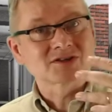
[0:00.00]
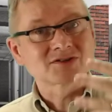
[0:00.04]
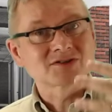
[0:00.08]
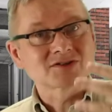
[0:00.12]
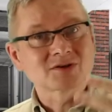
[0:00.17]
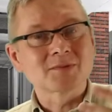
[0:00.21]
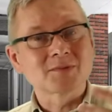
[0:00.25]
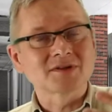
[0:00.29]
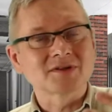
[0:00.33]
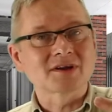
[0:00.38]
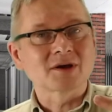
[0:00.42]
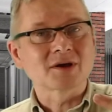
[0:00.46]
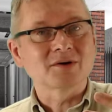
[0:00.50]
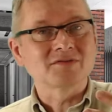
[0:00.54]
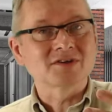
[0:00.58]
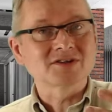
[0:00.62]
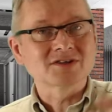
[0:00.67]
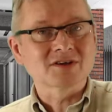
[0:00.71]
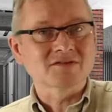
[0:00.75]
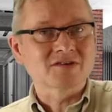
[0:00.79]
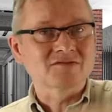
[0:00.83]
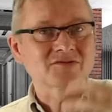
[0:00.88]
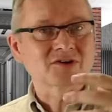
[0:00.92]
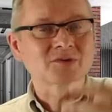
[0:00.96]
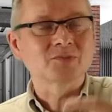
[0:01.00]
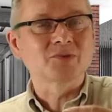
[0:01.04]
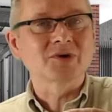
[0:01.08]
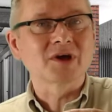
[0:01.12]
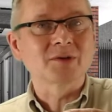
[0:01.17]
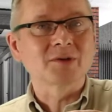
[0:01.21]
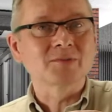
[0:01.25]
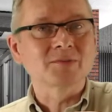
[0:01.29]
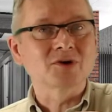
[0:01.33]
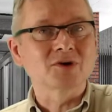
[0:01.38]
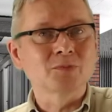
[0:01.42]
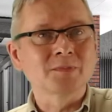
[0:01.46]
przekazujemy materiały wiedzowe,
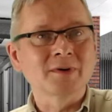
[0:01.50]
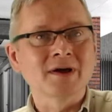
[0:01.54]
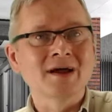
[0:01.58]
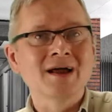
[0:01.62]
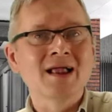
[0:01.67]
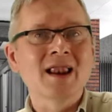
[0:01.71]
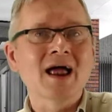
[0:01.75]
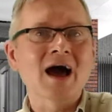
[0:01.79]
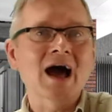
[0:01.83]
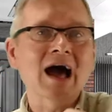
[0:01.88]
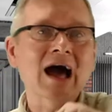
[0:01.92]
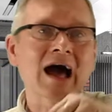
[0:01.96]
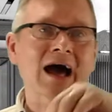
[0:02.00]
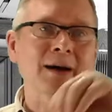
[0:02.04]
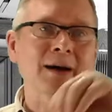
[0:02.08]
formujemy grupę,